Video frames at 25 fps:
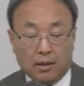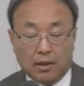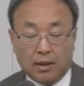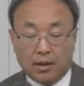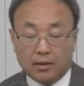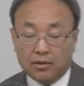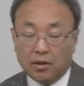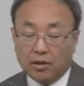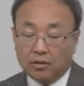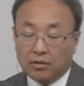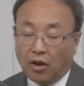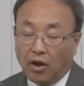
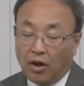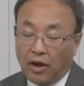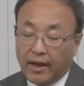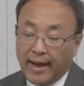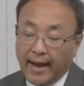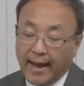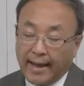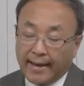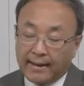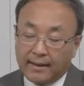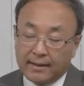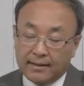그래서 너희
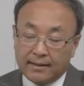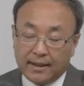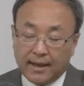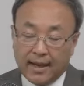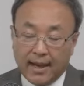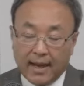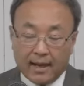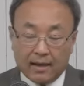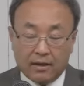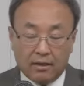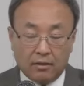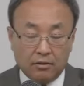
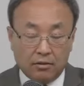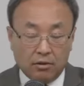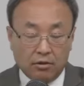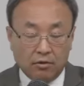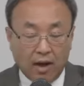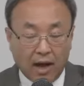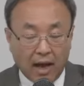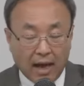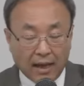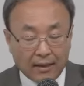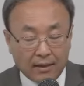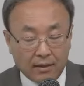하늘들의
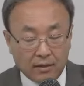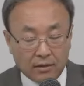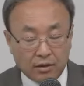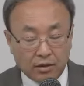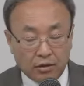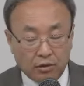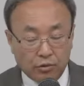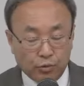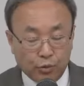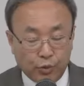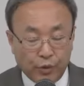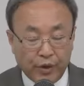하늘들과
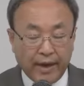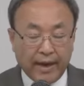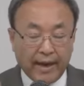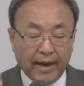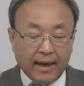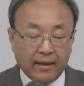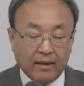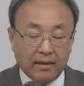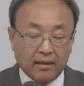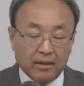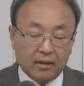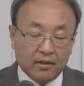하늘들
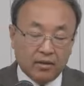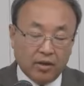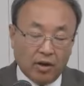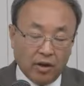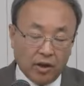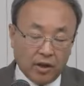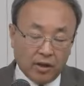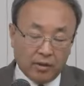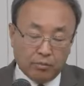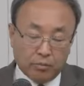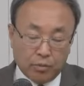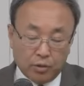위에 있는
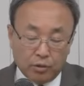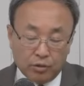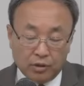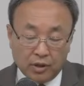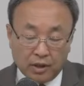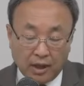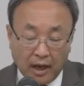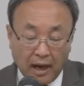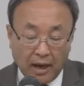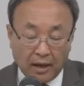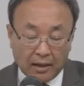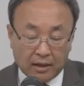너희
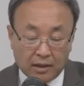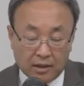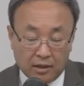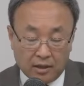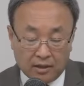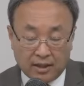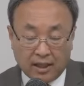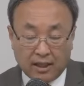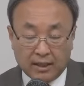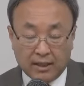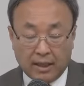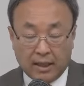물들아
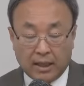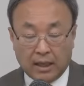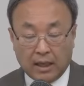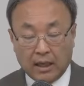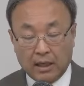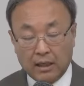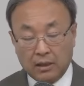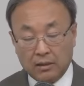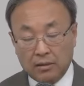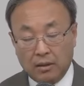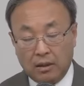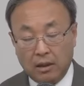그를
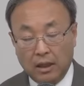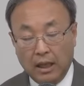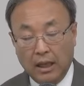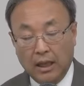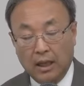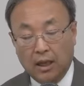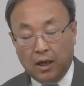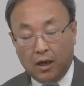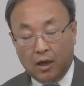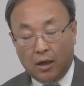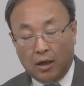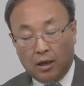찬양하라. 그래서
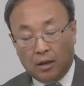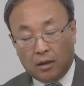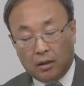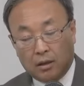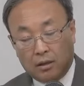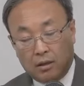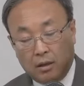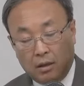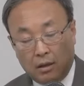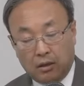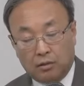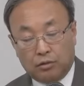
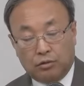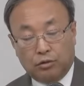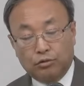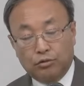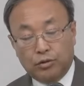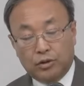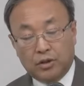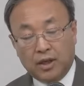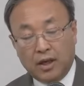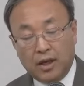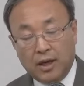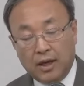그
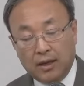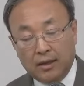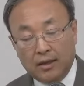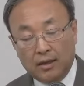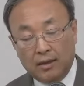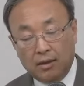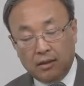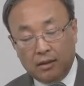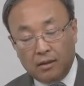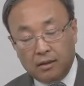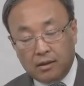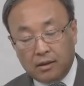둘째
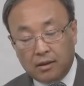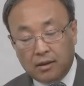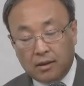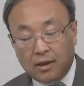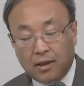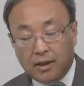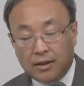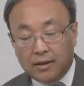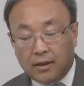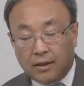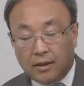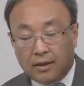하늘,
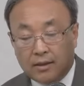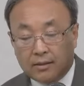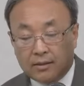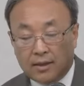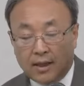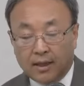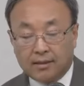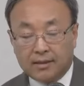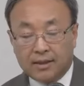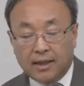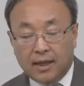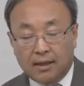
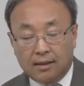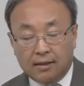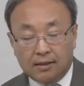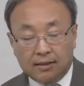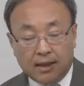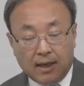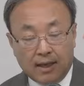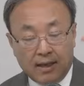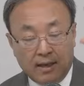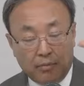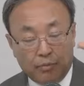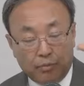셋째 하늘
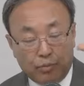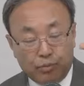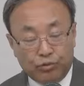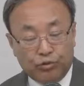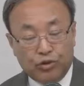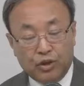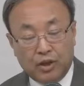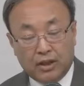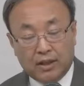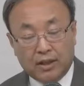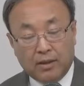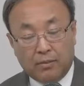사이에
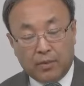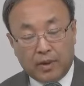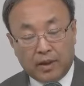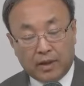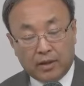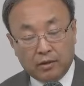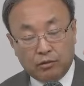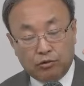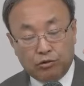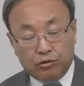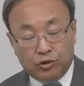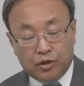물들이 있단
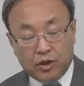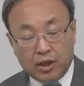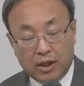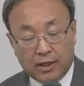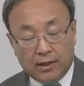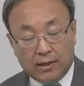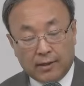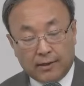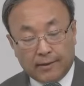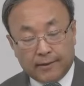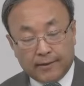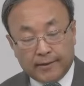말이에요. 그 둘째
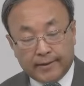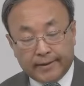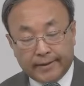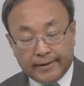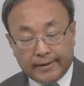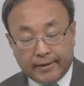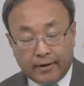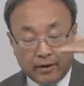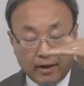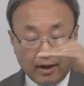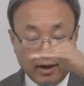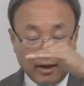하늘.
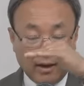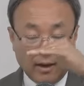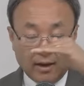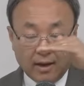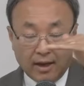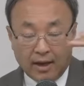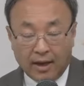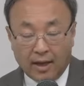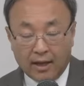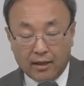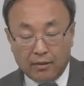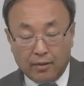거기에
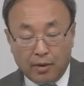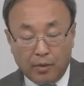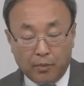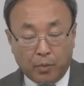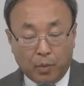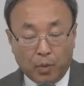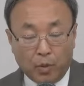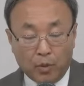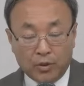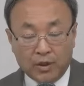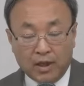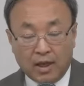하나님의
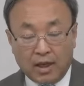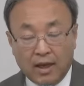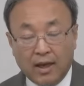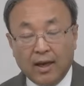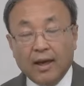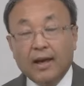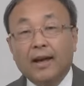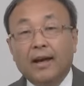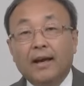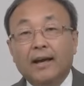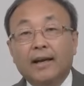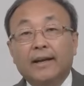
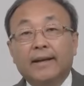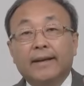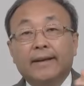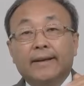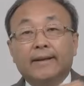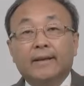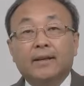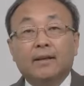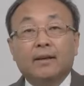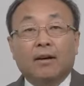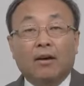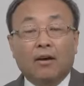보좌에
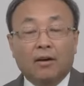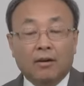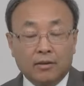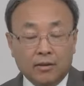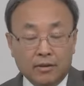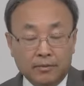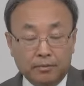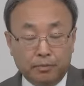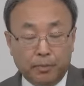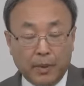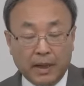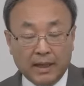그
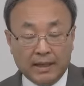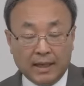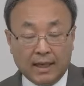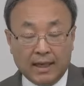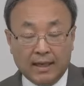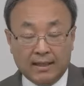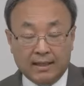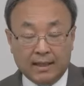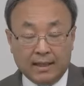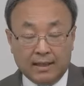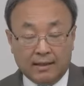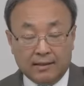얼음
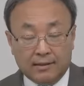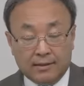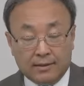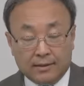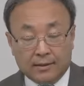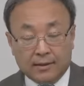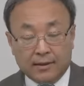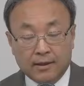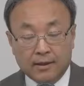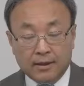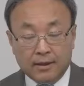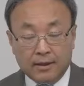바다가 있다는
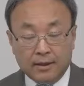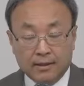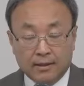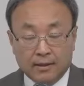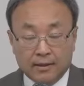그,